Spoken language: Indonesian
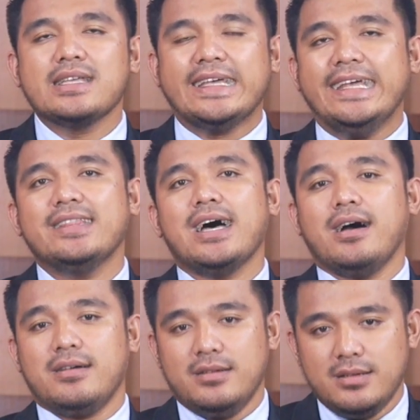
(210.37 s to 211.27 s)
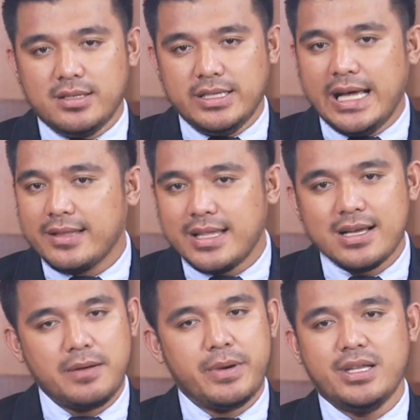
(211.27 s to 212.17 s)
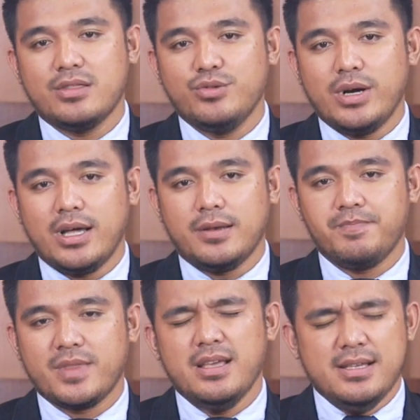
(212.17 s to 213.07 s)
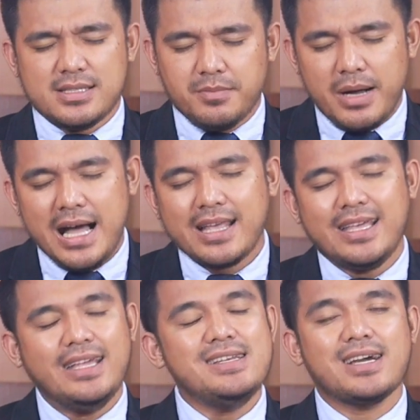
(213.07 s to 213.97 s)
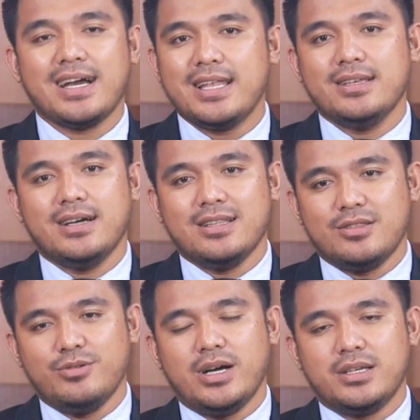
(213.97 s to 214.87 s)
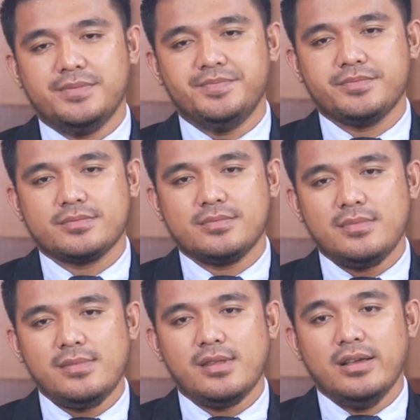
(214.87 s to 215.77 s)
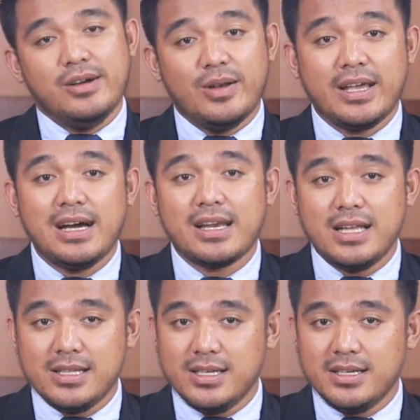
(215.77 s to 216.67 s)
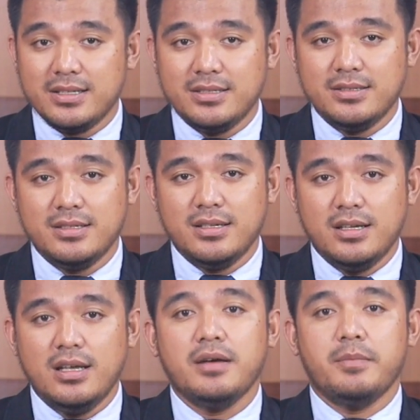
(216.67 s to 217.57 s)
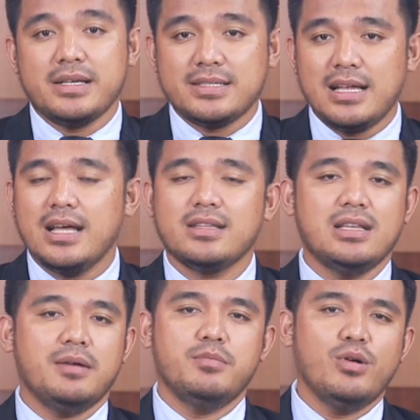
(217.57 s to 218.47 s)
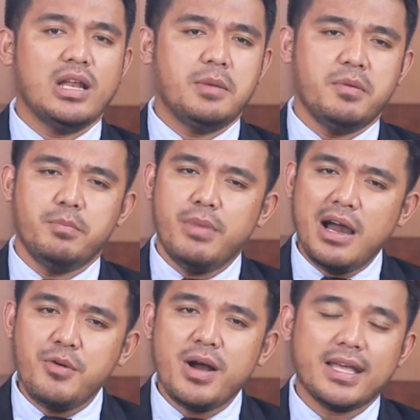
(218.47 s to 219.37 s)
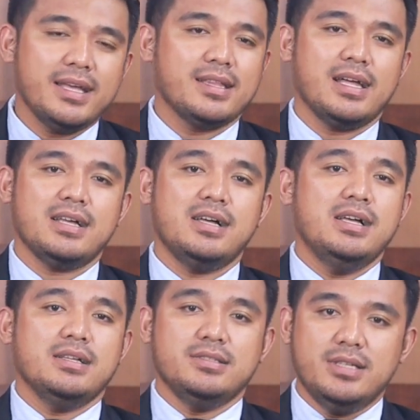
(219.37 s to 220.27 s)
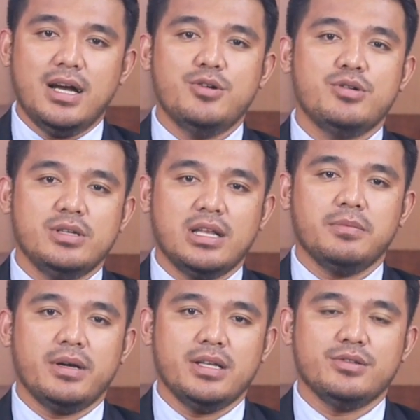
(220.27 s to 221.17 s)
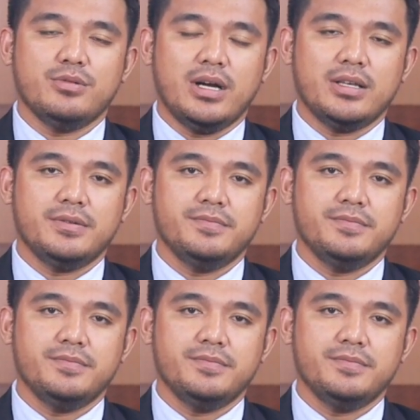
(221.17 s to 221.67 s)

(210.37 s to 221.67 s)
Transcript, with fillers: kita datang kepada Tuhan, semakin dekat dengan Tuhan. Oleh karenanya, masalah tidak boleh membawa kita jauh daripada Tuhan.